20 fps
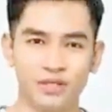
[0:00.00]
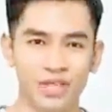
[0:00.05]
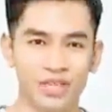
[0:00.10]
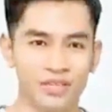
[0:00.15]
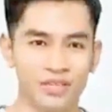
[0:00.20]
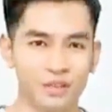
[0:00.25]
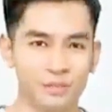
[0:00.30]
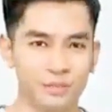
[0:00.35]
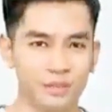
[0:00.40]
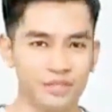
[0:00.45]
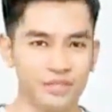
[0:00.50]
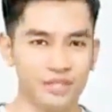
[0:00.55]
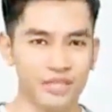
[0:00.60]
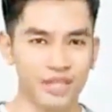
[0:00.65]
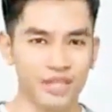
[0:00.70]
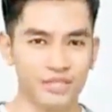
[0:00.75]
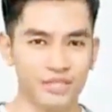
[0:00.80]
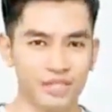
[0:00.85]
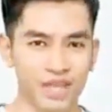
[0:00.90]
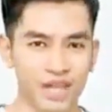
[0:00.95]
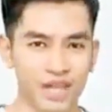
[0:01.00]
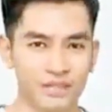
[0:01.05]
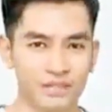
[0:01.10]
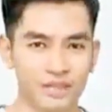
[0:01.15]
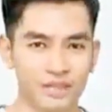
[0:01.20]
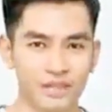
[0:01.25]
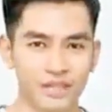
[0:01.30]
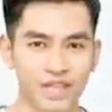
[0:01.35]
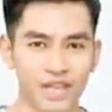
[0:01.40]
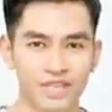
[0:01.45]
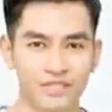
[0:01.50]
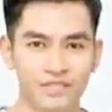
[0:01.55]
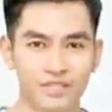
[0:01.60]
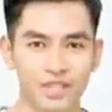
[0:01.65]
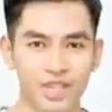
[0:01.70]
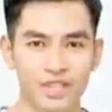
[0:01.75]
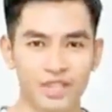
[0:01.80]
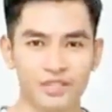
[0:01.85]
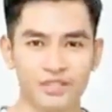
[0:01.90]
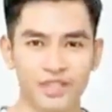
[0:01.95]
Ini adalah pertama
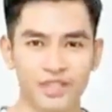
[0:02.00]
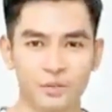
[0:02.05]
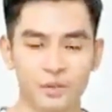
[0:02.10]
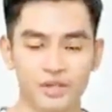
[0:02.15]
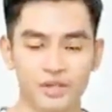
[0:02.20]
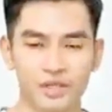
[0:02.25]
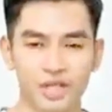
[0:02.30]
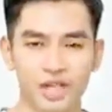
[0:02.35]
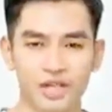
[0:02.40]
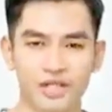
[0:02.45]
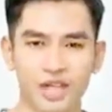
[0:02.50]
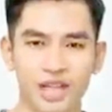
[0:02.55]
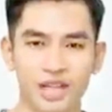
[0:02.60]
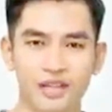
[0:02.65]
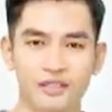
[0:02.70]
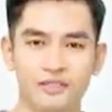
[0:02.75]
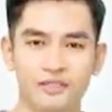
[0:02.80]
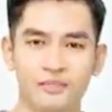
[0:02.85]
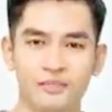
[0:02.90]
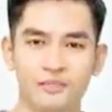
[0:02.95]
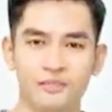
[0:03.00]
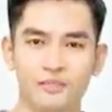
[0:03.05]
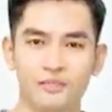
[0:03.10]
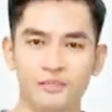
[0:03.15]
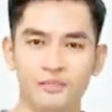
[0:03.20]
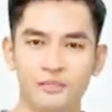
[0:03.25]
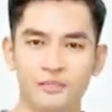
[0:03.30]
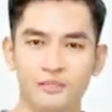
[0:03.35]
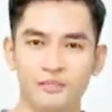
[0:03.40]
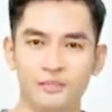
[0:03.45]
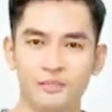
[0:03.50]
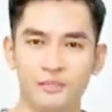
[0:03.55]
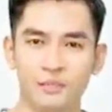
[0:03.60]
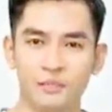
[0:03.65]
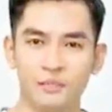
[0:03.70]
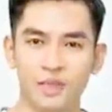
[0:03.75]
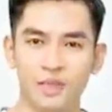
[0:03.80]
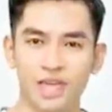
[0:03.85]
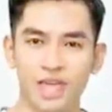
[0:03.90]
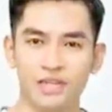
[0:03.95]
kalinya dia menghadapi bencana guntur
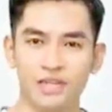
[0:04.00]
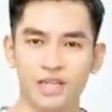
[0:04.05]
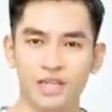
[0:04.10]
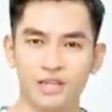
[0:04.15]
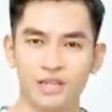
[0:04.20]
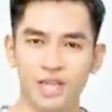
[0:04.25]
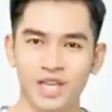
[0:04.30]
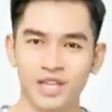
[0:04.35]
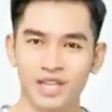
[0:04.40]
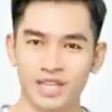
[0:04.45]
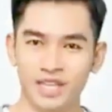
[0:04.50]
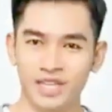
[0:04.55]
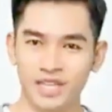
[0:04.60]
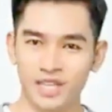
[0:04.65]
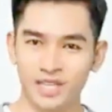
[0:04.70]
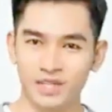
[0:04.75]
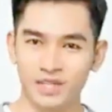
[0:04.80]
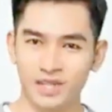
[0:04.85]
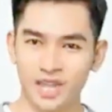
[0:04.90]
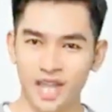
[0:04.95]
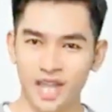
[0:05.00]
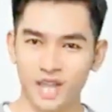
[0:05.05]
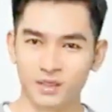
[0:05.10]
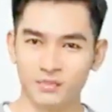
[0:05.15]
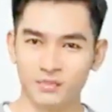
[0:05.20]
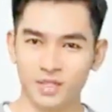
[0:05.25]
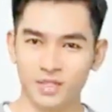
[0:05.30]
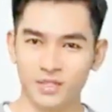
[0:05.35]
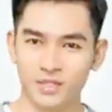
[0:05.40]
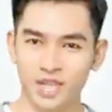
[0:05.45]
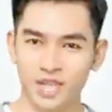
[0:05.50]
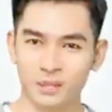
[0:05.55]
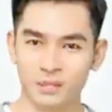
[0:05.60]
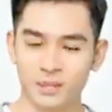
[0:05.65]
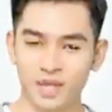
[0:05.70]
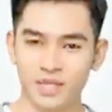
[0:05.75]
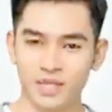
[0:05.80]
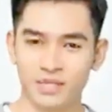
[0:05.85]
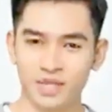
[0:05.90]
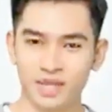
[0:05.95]
sejak dia melangkah ke alam
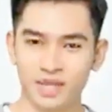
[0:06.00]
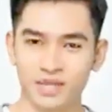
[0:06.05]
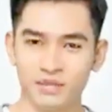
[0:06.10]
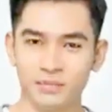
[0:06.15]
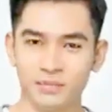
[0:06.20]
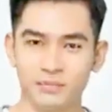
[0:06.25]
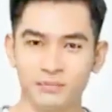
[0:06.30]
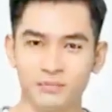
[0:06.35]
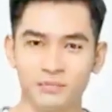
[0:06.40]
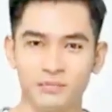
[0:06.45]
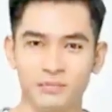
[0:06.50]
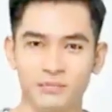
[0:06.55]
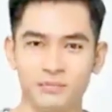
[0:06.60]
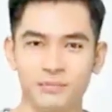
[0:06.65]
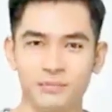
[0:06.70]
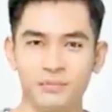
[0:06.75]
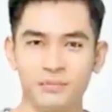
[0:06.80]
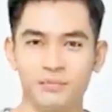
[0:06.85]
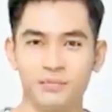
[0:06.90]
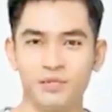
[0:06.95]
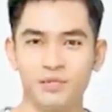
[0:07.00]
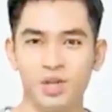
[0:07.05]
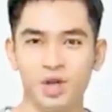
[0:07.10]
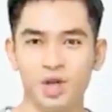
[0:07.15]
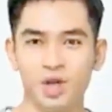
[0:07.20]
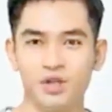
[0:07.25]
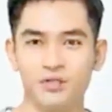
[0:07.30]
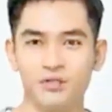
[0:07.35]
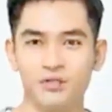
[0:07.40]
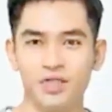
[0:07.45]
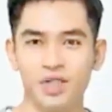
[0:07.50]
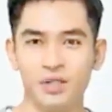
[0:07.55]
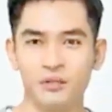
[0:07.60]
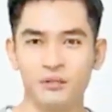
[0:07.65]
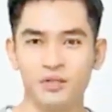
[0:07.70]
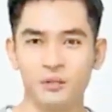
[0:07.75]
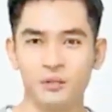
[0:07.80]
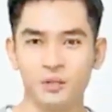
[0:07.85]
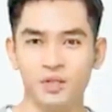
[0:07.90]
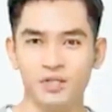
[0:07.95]
hidup dan mati, yang umumnya
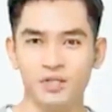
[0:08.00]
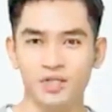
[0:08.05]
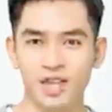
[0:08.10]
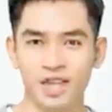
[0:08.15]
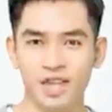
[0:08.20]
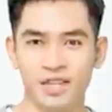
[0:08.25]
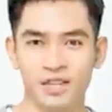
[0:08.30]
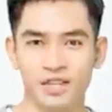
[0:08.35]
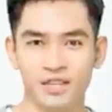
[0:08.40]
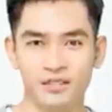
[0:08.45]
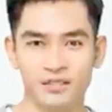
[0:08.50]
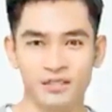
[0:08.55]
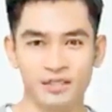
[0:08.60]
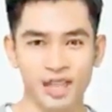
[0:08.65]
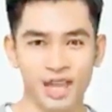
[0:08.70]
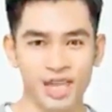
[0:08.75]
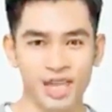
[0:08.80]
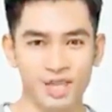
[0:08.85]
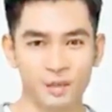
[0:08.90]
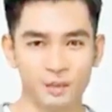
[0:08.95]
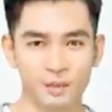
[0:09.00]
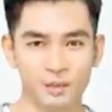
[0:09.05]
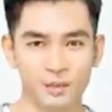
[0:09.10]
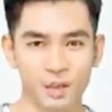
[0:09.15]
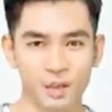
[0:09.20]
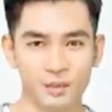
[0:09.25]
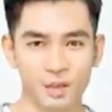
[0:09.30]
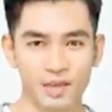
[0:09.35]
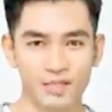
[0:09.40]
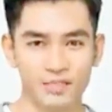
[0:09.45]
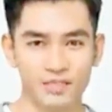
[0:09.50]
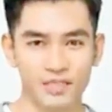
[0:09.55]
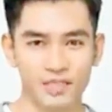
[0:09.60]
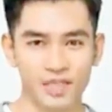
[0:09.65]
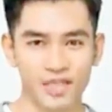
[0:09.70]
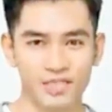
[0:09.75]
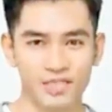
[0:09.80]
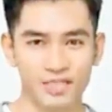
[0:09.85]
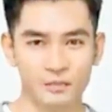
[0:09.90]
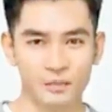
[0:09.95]
dikecualikan dari alam
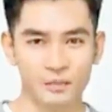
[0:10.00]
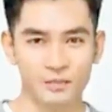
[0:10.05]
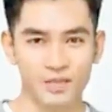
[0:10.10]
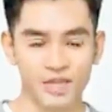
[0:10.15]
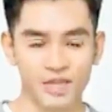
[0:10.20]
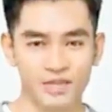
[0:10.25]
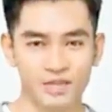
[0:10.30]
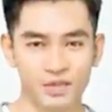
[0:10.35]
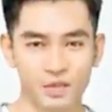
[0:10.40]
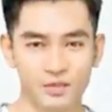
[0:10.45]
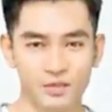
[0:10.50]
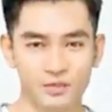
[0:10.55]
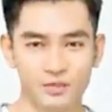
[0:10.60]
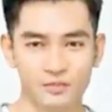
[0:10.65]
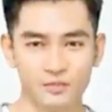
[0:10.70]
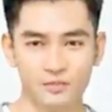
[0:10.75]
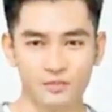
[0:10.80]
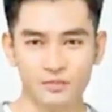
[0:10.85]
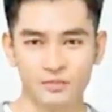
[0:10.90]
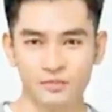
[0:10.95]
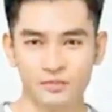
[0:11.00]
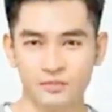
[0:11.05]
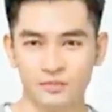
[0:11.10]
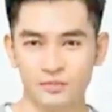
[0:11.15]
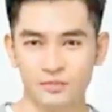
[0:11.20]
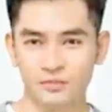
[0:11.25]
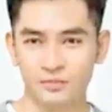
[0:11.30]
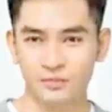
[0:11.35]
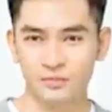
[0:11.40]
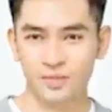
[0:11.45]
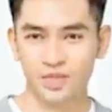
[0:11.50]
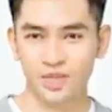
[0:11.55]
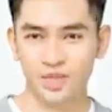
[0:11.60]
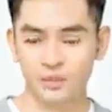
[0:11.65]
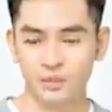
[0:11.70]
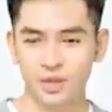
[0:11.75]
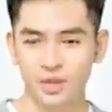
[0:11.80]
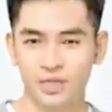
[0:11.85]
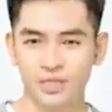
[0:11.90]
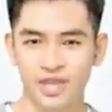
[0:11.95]
nirwana. Bencana
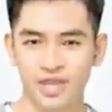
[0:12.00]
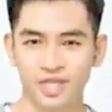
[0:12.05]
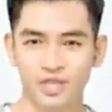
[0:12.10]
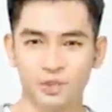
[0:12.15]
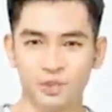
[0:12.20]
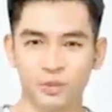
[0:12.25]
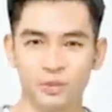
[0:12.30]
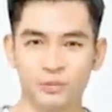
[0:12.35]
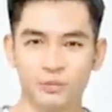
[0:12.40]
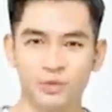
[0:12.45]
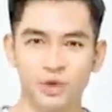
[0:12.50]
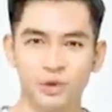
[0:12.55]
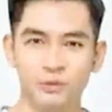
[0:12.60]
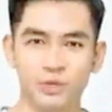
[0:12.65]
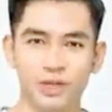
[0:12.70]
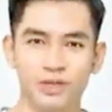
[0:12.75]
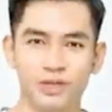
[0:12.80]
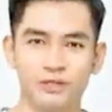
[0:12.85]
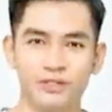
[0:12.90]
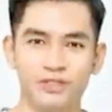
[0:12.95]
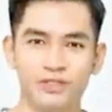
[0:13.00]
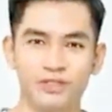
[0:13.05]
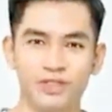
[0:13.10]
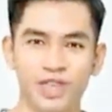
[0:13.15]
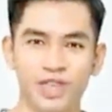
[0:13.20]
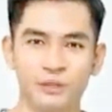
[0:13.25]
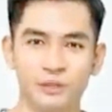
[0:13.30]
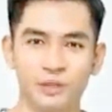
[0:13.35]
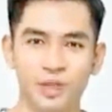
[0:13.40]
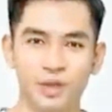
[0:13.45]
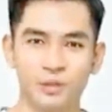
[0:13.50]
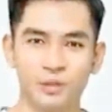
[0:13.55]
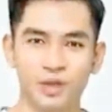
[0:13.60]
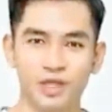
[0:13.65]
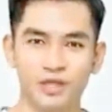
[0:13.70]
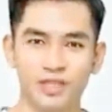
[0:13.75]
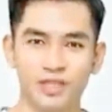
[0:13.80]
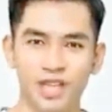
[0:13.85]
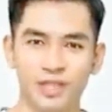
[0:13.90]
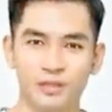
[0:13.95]
guntur tidak akan lahir di alam
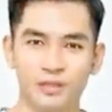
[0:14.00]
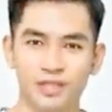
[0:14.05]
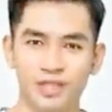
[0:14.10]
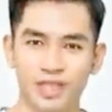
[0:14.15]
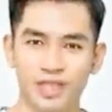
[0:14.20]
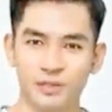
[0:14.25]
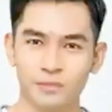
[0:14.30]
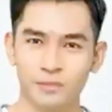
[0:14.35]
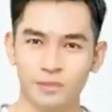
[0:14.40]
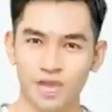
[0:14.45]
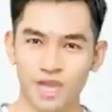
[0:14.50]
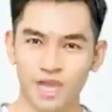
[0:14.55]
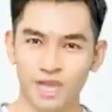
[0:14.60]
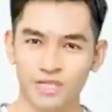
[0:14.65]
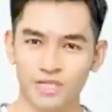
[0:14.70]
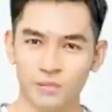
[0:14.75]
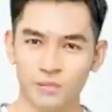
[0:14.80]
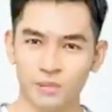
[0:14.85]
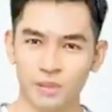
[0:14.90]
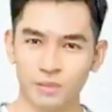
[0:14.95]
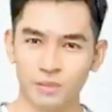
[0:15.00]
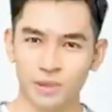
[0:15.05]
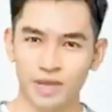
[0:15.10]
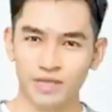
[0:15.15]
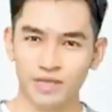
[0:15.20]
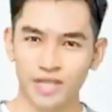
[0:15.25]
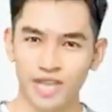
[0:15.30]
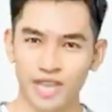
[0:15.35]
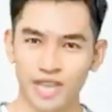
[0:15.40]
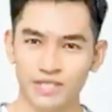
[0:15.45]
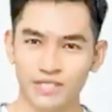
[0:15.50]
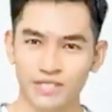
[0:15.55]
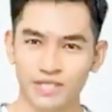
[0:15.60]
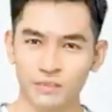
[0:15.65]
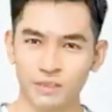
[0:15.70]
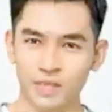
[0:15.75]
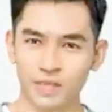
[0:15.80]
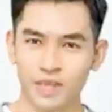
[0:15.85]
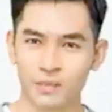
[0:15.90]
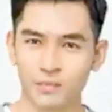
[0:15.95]
lain, tidak disangka peningkatan
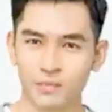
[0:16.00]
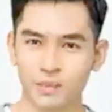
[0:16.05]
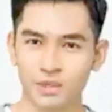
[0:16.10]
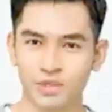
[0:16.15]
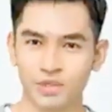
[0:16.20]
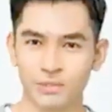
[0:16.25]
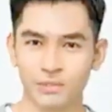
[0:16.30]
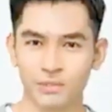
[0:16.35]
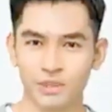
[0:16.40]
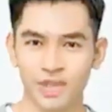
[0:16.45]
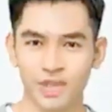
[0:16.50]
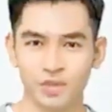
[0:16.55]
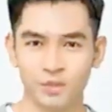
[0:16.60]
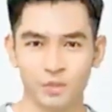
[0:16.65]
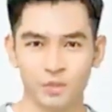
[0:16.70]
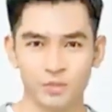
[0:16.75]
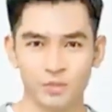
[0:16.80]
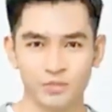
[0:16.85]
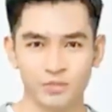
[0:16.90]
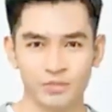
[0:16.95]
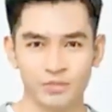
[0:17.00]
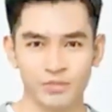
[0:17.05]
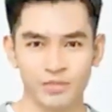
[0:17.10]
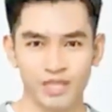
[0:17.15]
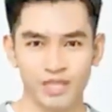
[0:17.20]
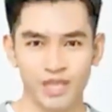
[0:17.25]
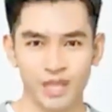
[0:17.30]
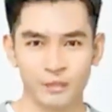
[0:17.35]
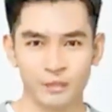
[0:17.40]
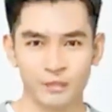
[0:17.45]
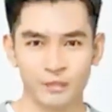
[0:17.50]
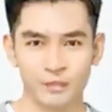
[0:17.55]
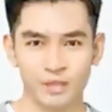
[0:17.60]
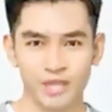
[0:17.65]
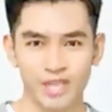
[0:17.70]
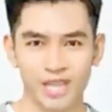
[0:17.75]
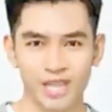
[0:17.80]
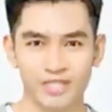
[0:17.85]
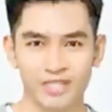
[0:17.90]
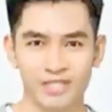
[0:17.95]
kekuatan fisik Daniel akan
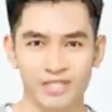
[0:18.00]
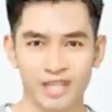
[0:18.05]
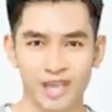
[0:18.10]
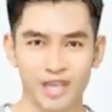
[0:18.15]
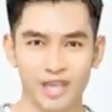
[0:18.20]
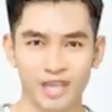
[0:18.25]
memicu bencana